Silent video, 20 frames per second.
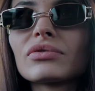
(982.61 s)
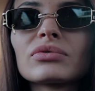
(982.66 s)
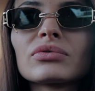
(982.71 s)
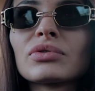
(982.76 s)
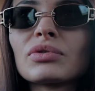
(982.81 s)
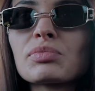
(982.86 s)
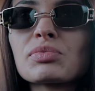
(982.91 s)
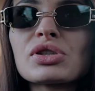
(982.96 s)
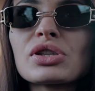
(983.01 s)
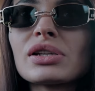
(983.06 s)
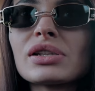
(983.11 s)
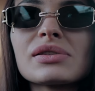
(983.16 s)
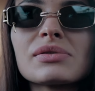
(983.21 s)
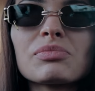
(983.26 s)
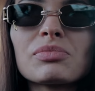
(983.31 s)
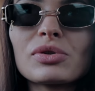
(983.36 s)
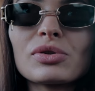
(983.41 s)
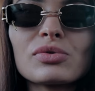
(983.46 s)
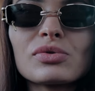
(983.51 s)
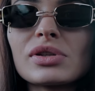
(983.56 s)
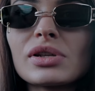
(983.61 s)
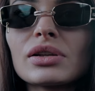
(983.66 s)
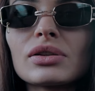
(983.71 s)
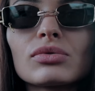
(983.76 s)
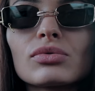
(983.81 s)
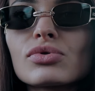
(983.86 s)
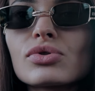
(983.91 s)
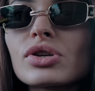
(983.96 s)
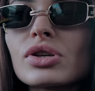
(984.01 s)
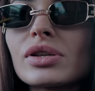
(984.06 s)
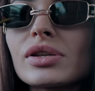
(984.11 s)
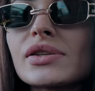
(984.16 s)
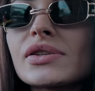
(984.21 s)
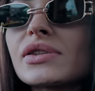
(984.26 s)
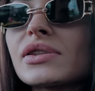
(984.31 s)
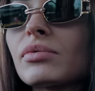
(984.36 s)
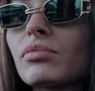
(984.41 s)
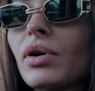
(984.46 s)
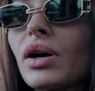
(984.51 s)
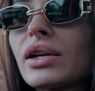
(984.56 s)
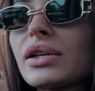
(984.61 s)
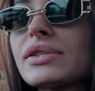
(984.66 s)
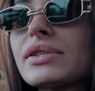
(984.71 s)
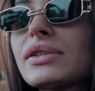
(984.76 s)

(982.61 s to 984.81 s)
Вообще, типа, людей лучше не снимать